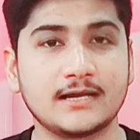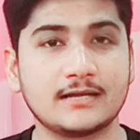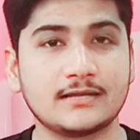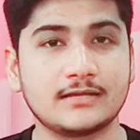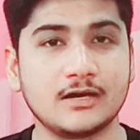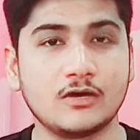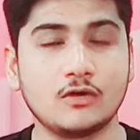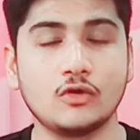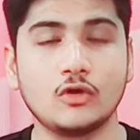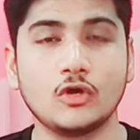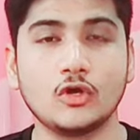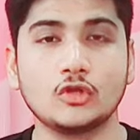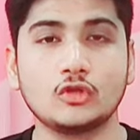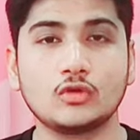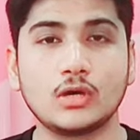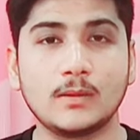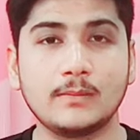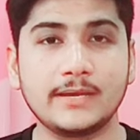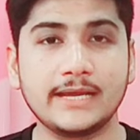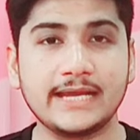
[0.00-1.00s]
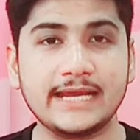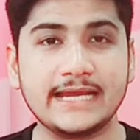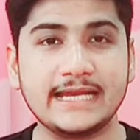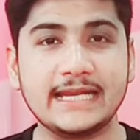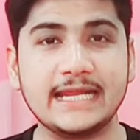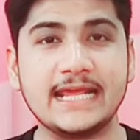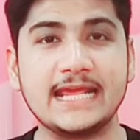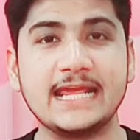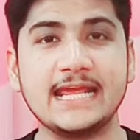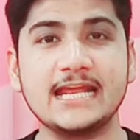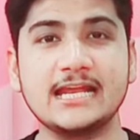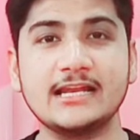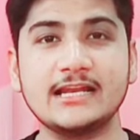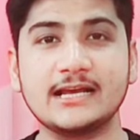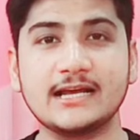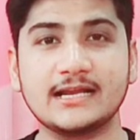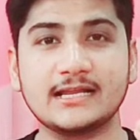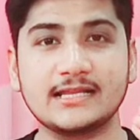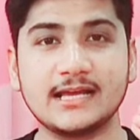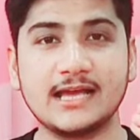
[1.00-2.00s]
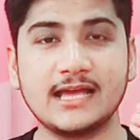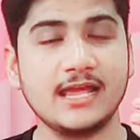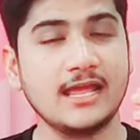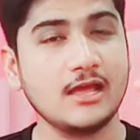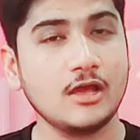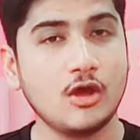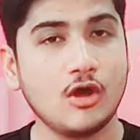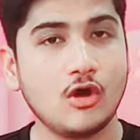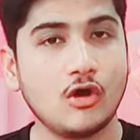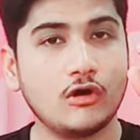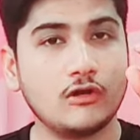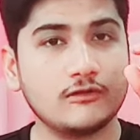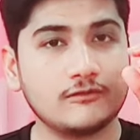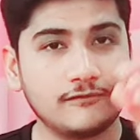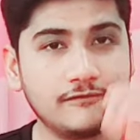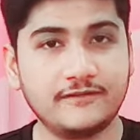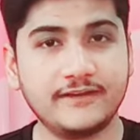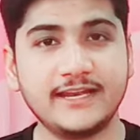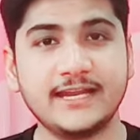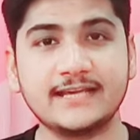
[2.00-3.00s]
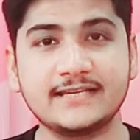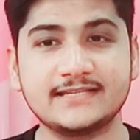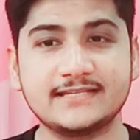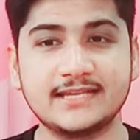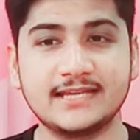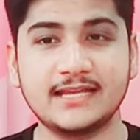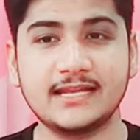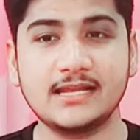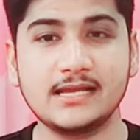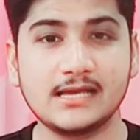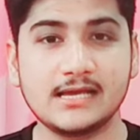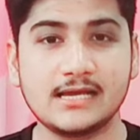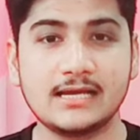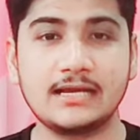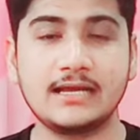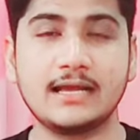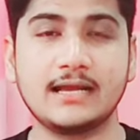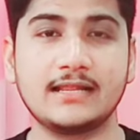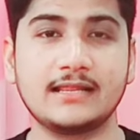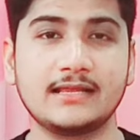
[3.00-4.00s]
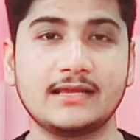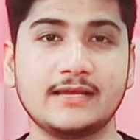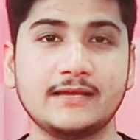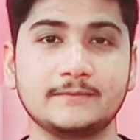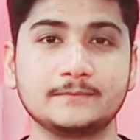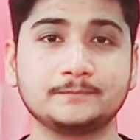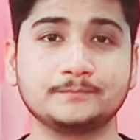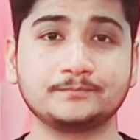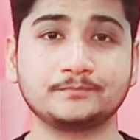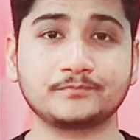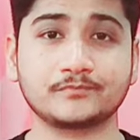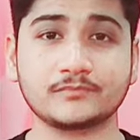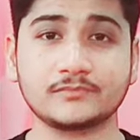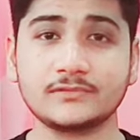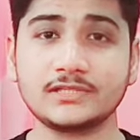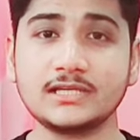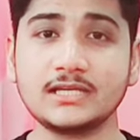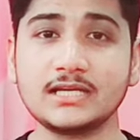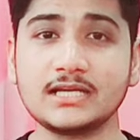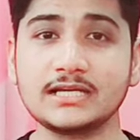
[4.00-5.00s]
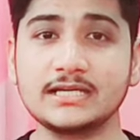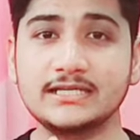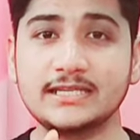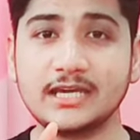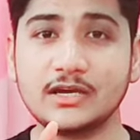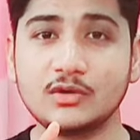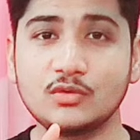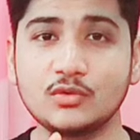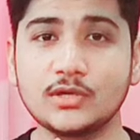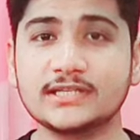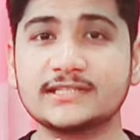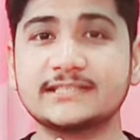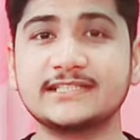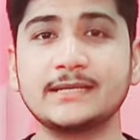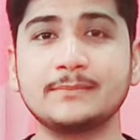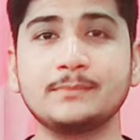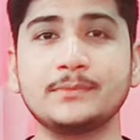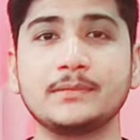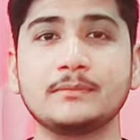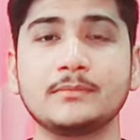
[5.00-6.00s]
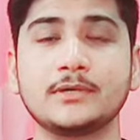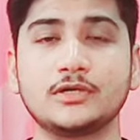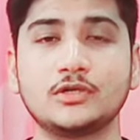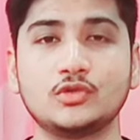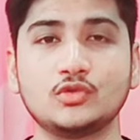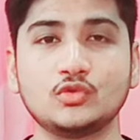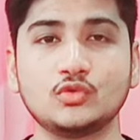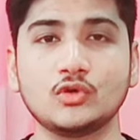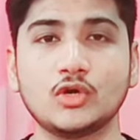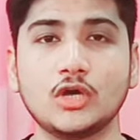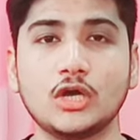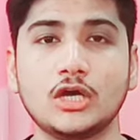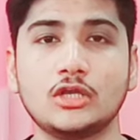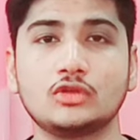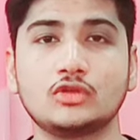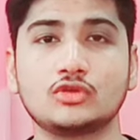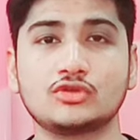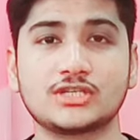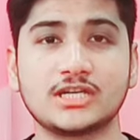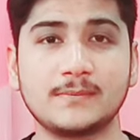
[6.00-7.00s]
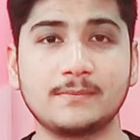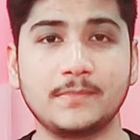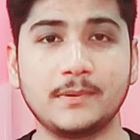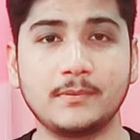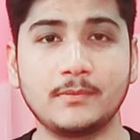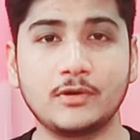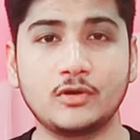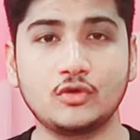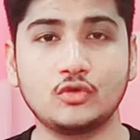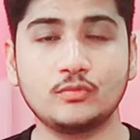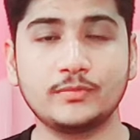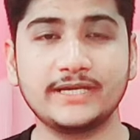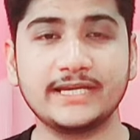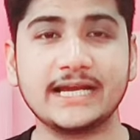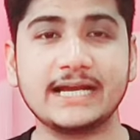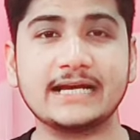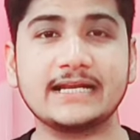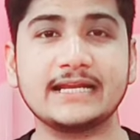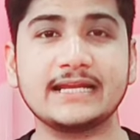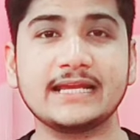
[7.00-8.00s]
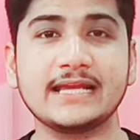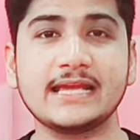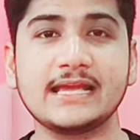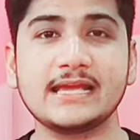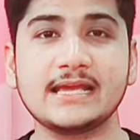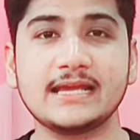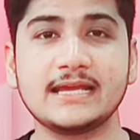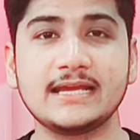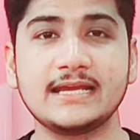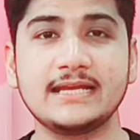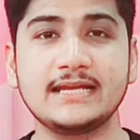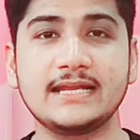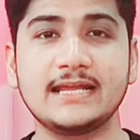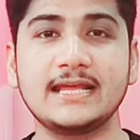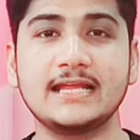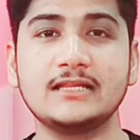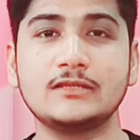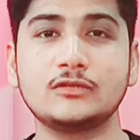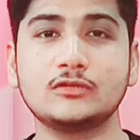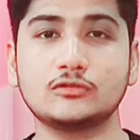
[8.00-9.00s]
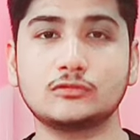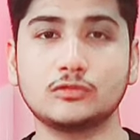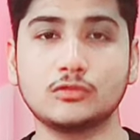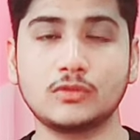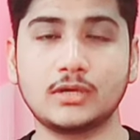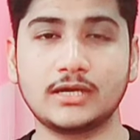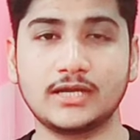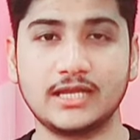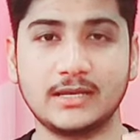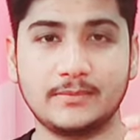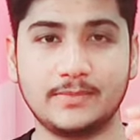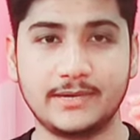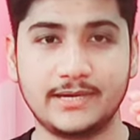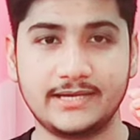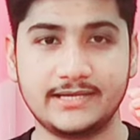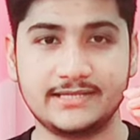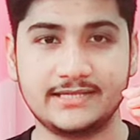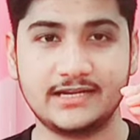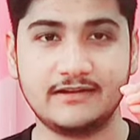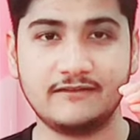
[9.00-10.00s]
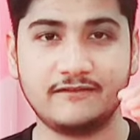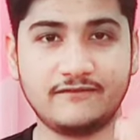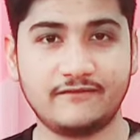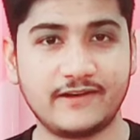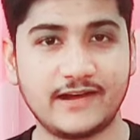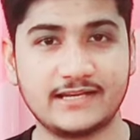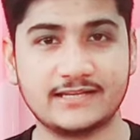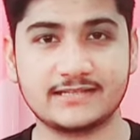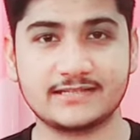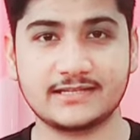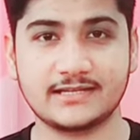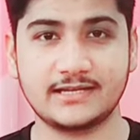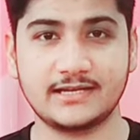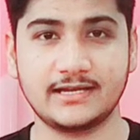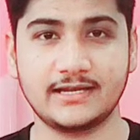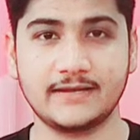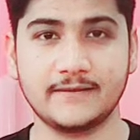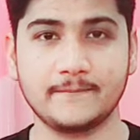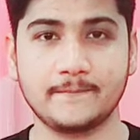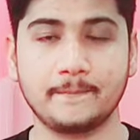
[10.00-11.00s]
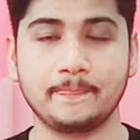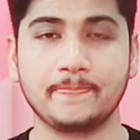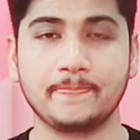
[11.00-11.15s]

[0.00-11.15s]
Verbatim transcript: करता हूं तो हमें इनहेल करना है और फिर एक्सेल करना है ये हुआ स्टेप नंबर टू तो स्टेप नंबर टू में क्या करेंगे इनहेल तो स्लो करेंगे पर एक्सेल फास्ट करेंगे